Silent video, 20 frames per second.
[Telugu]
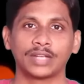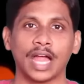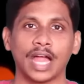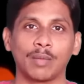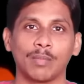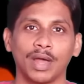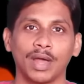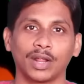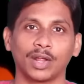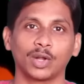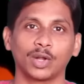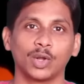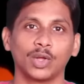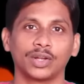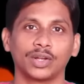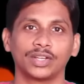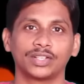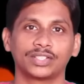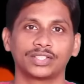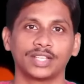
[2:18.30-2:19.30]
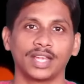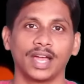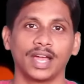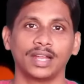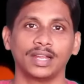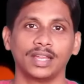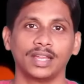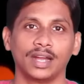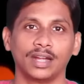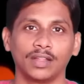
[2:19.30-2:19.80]
స్టాక్ మార్కెట్లోకి లిస్ట్
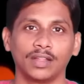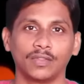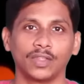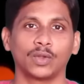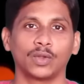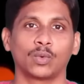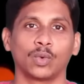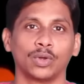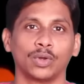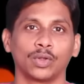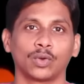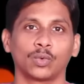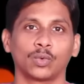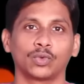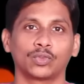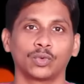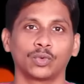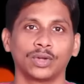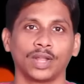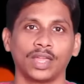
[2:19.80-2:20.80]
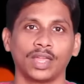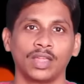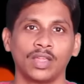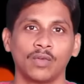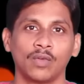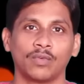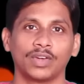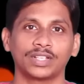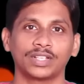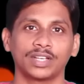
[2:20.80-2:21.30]
చేయాలి అంటే దీనికి కొన్ని రూల్స్ ఉంటాయి
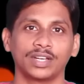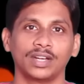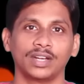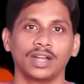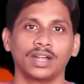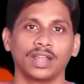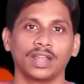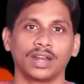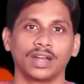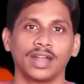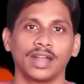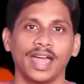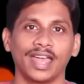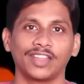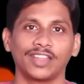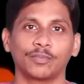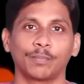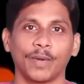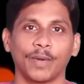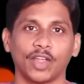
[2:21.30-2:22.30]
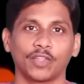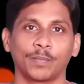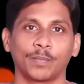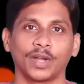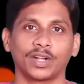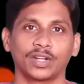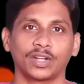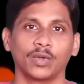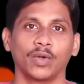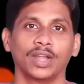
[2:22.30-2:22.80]
ఫస్ట్ ఏంటంటే రెడ్ హ్యారీస్
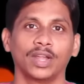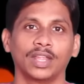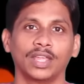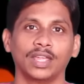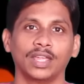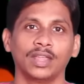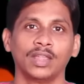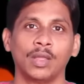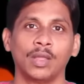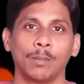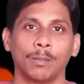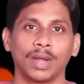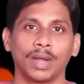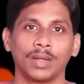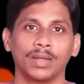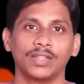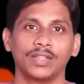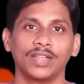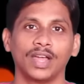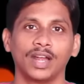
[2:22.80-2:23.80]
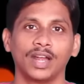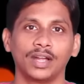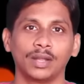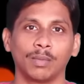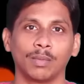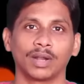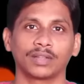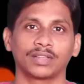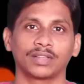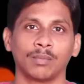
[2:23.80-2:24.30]
పర్స్పెక్టివ్ అని మనం ఏం
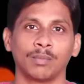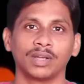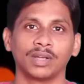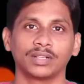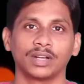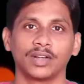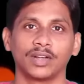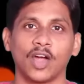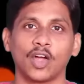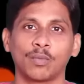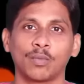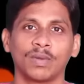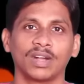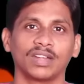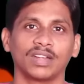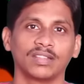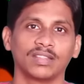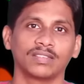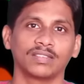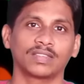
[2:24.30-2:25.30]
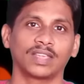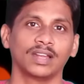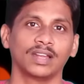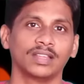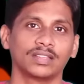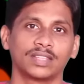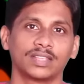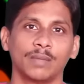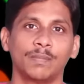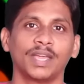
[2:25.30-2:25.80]
చేయాలంటే మనకు సంబంధించిన డాక్యుమెంట్ని
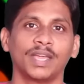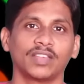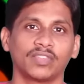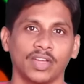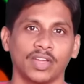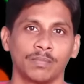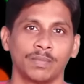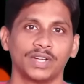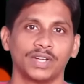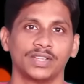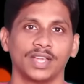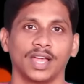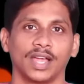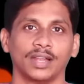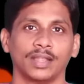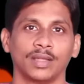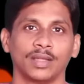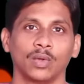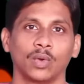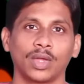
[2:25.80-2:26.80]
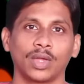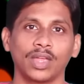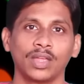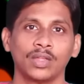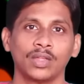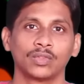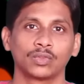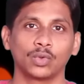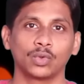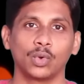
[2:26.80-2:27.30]
తీసుకెళ్ళి సెబీకి సబ్మిట్ చేయాలి ఓకే
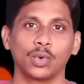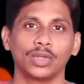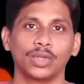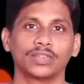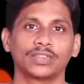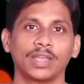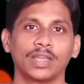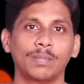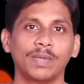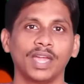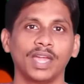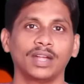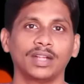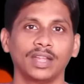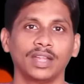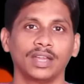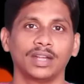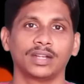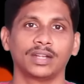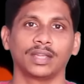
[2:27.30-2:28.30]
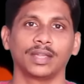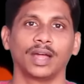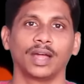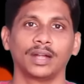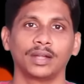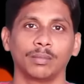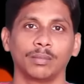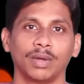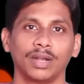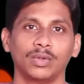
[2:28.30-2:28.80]
సో ఈ సెబీ అంటే ఏంటి
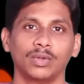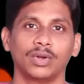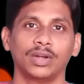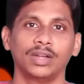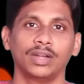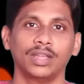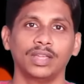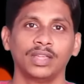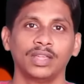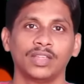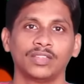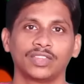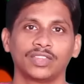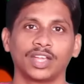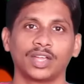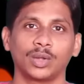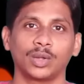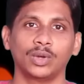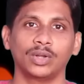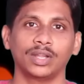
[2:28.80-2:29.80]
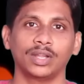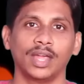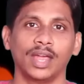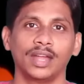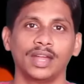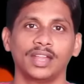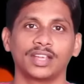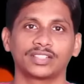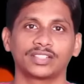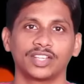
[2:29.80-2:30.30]
అంటే మళ్ళీ చూడండి సెక్యూరిటీ
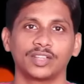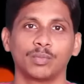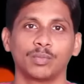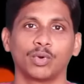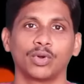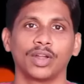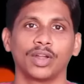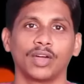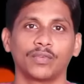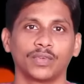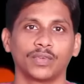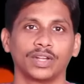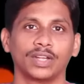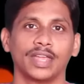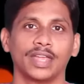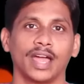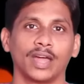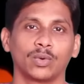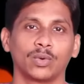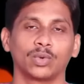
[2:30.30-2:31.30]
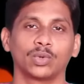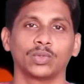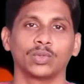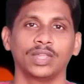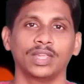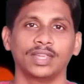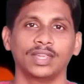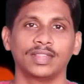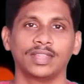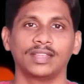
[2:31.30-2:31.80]
అండ్ ఎక్స్చేంజ్ బోర్డ్ ఆఫ్ ఇండియా అని
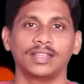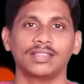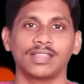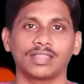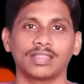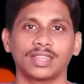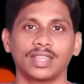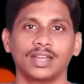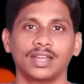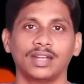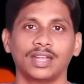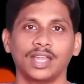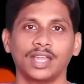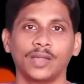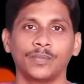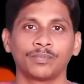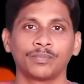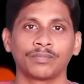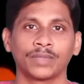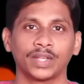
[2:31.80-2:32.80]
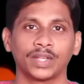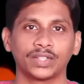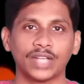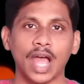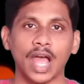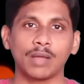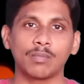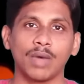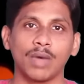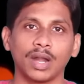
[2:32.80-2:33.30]
ఉంటుంది ఇది ఏం చేస్తుందంటే
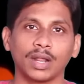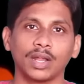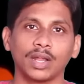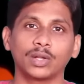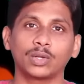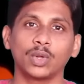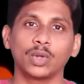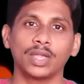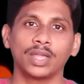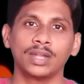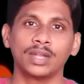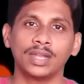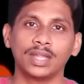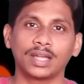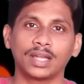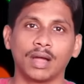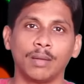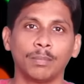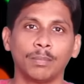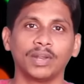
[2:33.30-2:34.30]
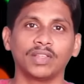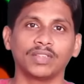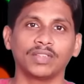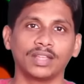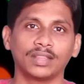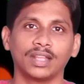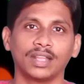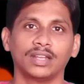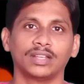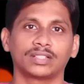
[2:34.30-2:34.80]
స్టాక్ మార్కెట్లో ఎన్ని
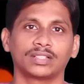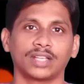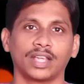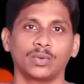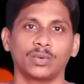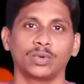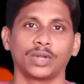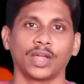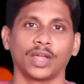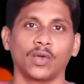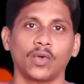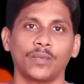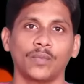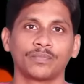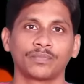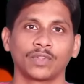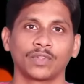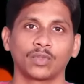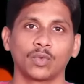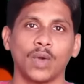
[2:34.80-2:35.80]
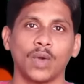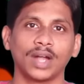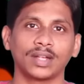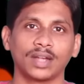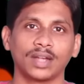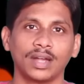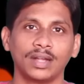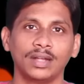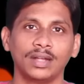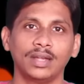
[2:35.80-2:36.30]
కంపెనీస్ అయితే లిస్ట్ అయి ఉంటాయో సో
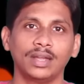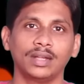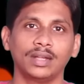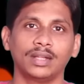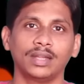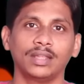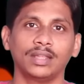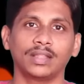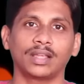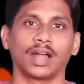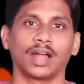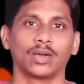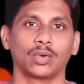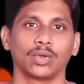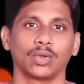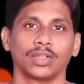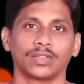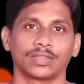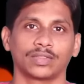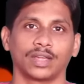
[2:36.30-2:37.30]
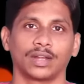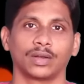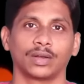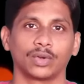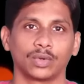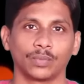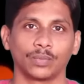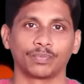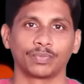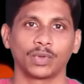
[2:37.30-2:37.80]
వాటిని అన్నింటినీ ఇది కంట్రోల్ చేస్తాను
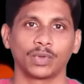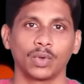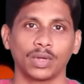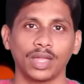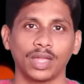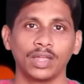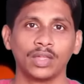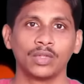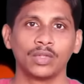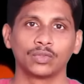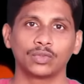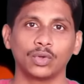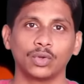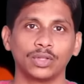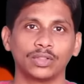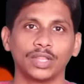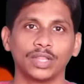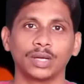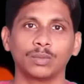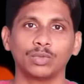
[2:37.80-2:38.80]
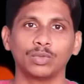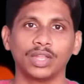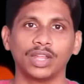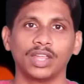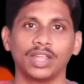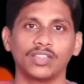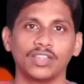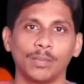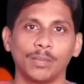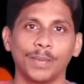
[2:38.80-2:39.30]
అన్నట్టు ఓకే సో ఇంతకుముందు
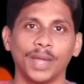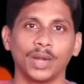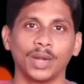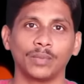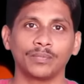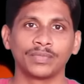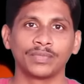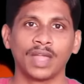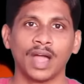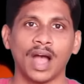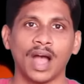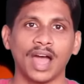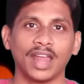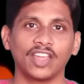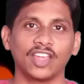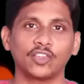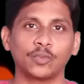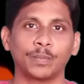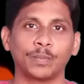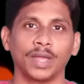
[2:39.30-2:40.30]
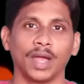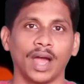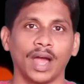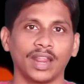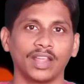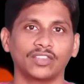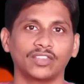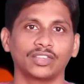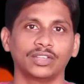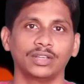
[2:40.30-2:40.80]
నేను ఏం చెప్పాను ఆర్హెచ్పి
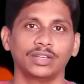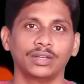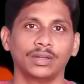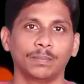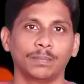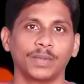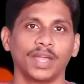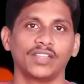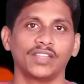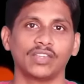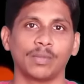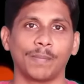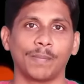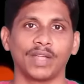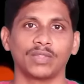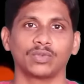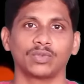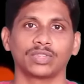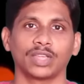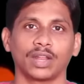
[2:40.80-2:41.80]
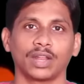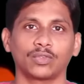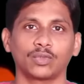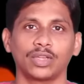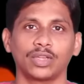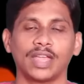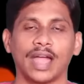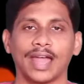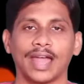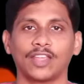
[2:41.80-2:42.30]
ఆర్హెచ్పి అని చెప్పాను చూసారా
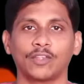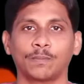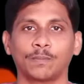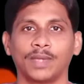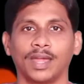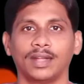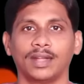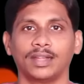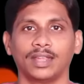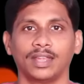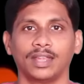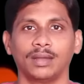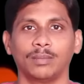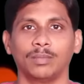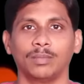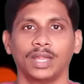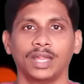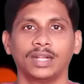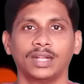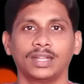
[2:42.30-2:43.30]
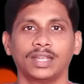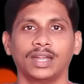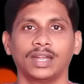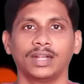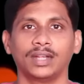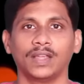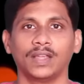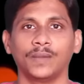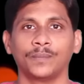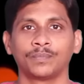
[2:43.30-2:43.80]
సో ఈ ఆర్హెచ్పి అంటే ఏంటి
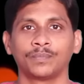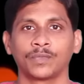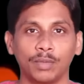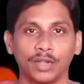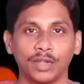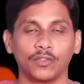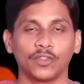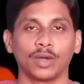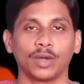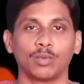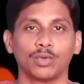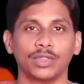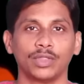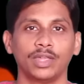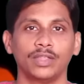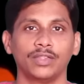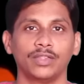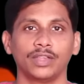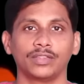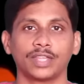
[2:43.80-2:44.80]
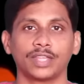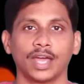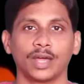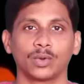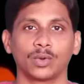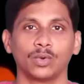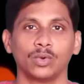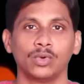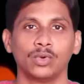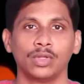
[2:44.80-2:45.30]
అంటే అంటే మీరు ఇంతకుముందు ఏం
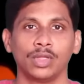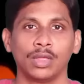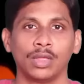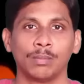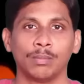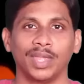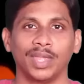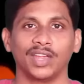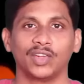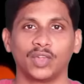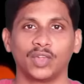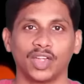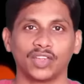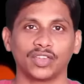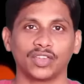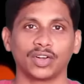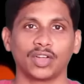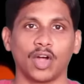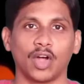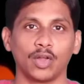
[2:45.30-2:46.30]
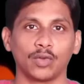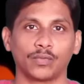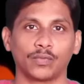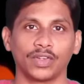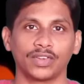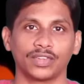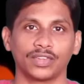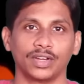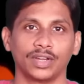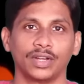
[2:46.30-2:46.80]
చేశారు మీ ఎడ్యుకేషన్
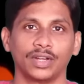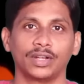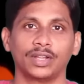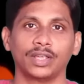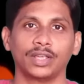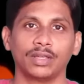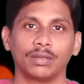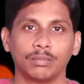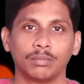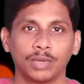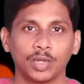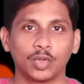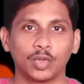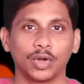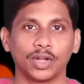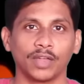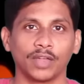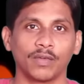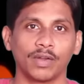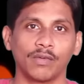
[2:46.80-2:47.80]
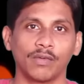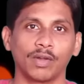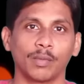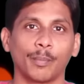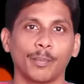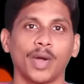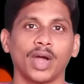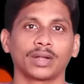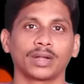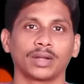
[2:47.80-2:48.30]
క్వాలిఫికేషన్ ఏంటి మీతో
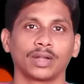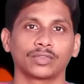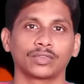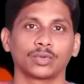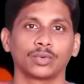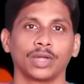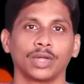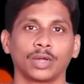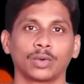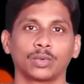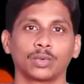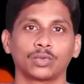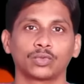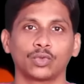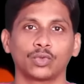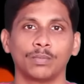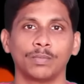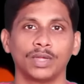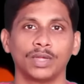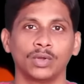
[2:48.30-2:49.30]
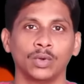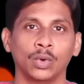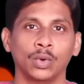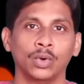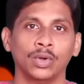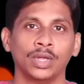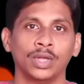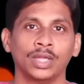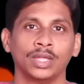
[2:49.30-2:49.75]
ఎవరెవరు పార్ట్నర్స్ ఉన్నారు సో మీరు